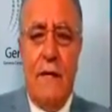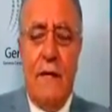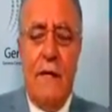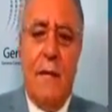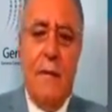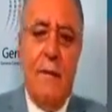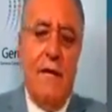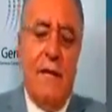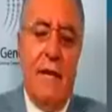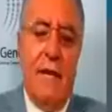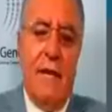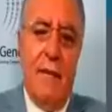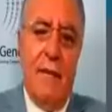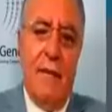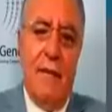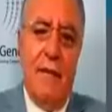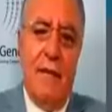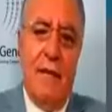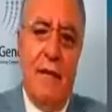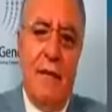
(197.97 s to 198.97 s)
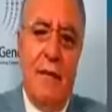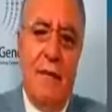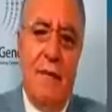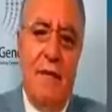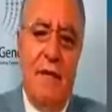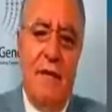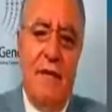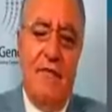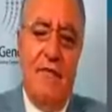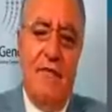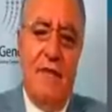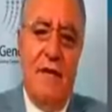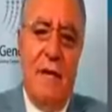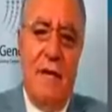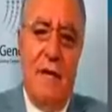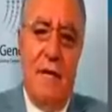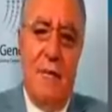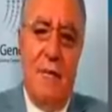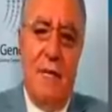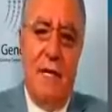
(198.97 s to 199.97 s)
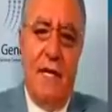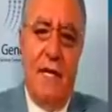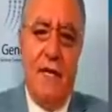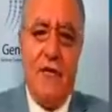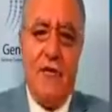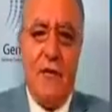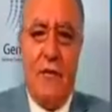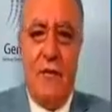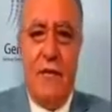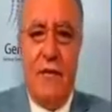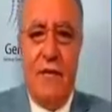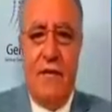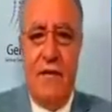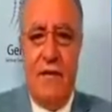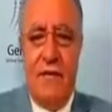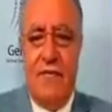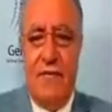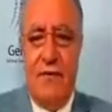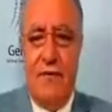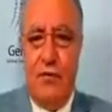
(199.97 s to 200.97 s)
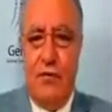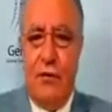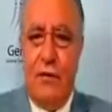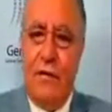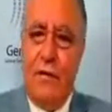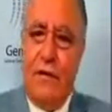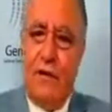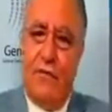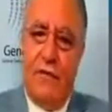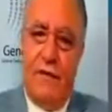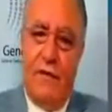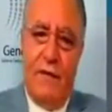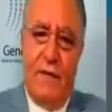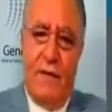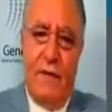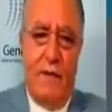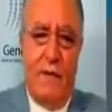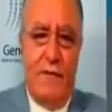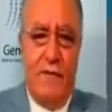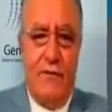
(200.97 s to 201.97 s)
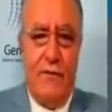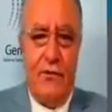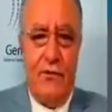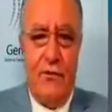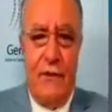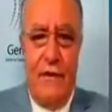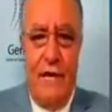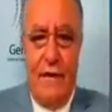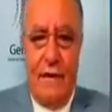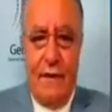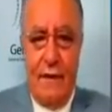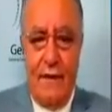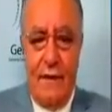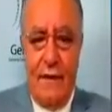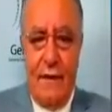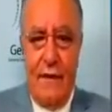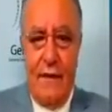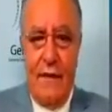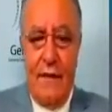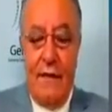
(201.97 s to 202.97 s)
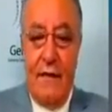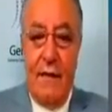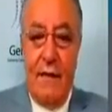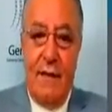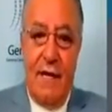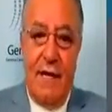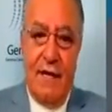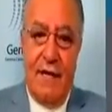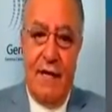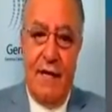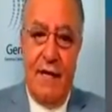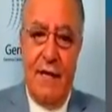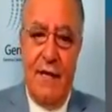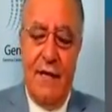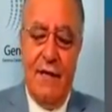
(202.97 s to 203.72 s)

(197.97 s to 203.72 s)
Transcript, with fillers: لم نرى ماذا ما فيها ما يحصل مثلا في سوريا أو في اليمن أو في السودان لماذا؟